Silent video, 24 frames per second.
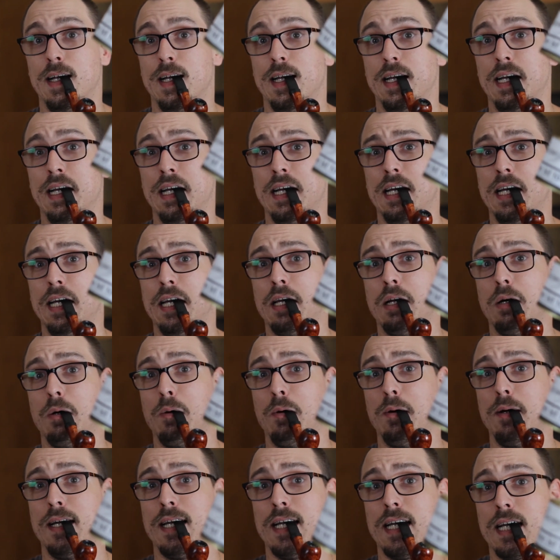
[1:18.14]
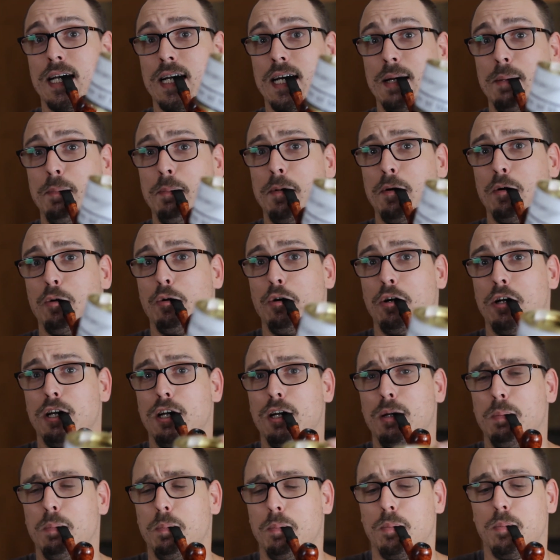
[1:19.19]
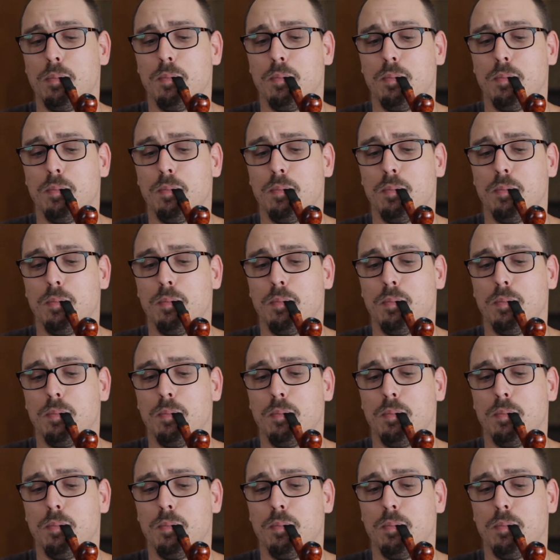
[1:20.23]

in dieser 100 Gramm Dose